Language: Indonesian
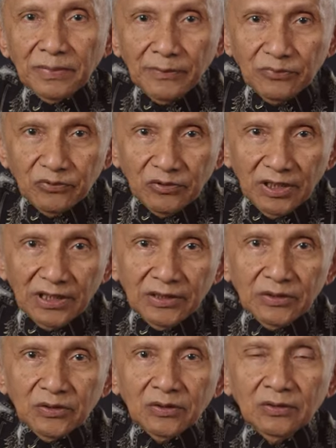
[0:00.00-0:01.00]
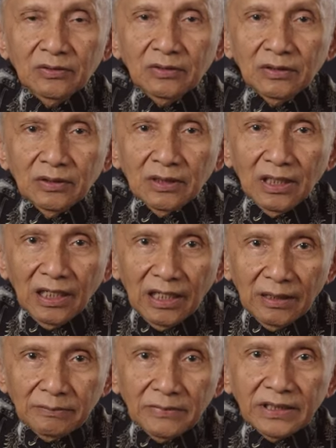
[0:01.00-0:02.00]
Papua itu
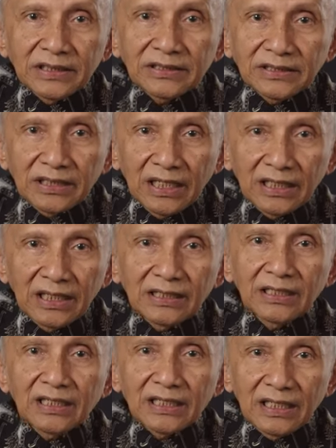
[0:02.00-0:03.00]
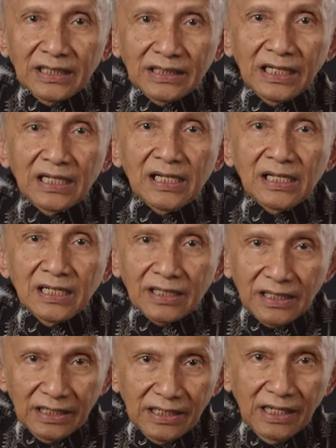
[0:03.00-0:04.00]
amat sangat kaya
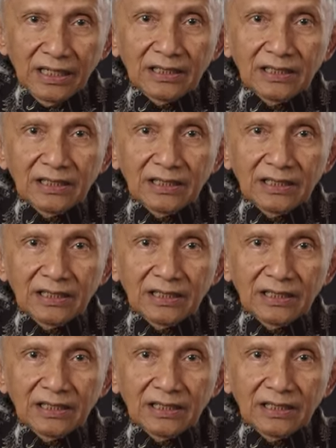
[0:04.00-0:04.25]
raya.